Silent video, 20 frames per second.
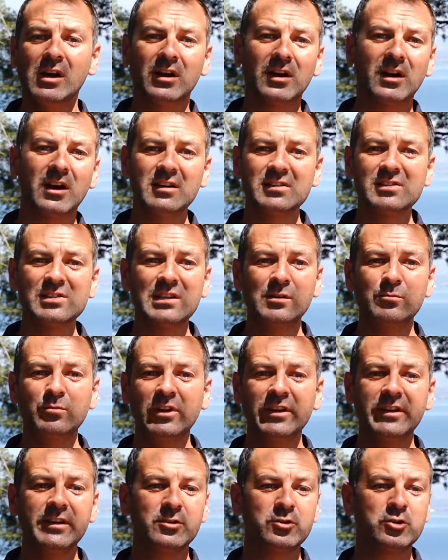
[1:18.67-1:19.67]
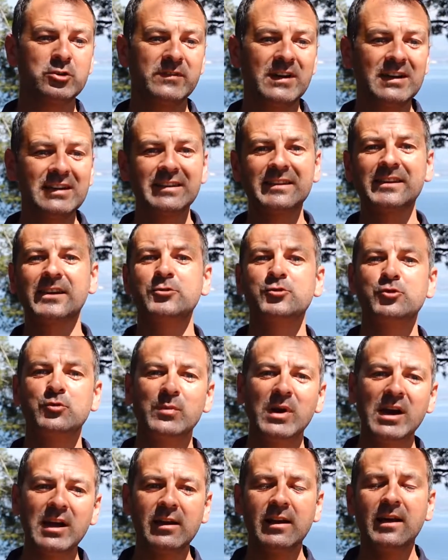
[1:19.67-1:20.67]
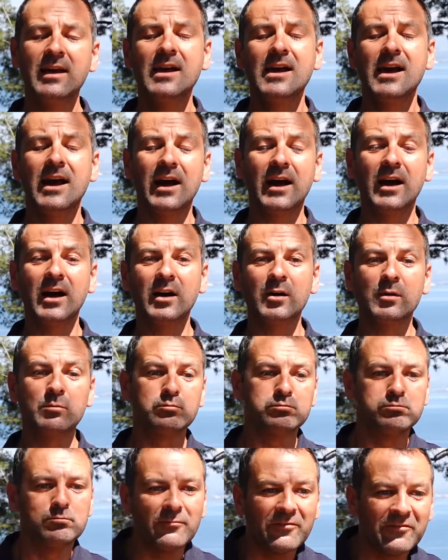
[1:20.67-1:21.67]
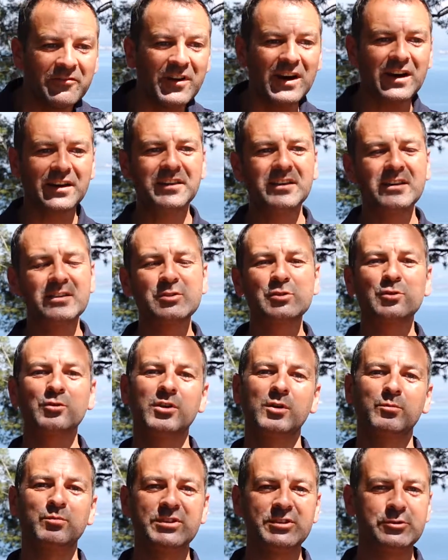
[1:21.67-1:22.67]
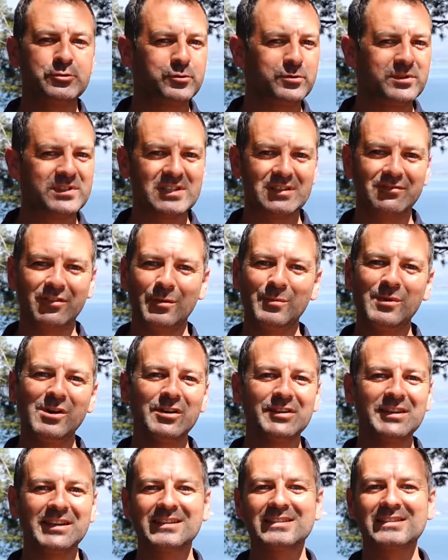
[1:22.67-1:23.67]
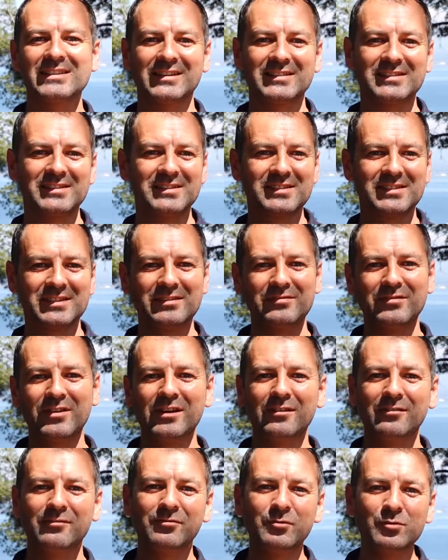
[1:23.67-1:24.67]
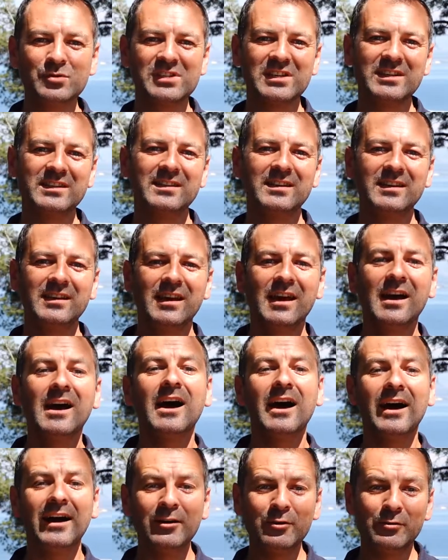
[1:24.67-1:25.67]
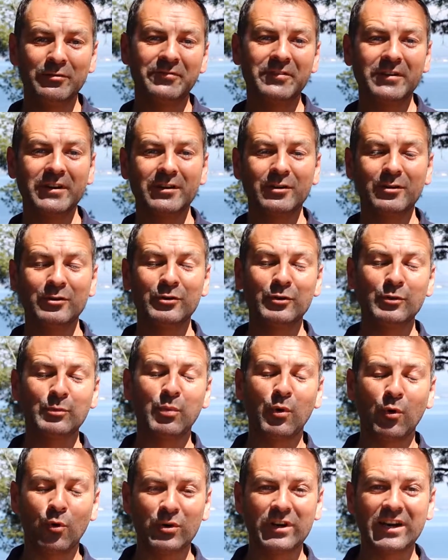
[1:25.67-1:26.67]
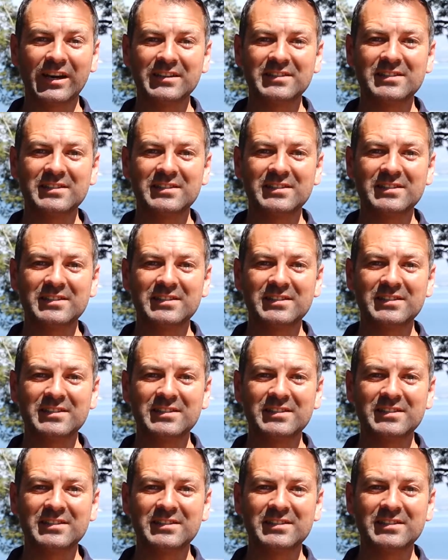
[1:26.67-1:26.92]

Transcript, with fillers: rassembler un cheval qui a du mal à varier son amplitude, c'est vraiment un exercice qui va vous aider à le faire progresser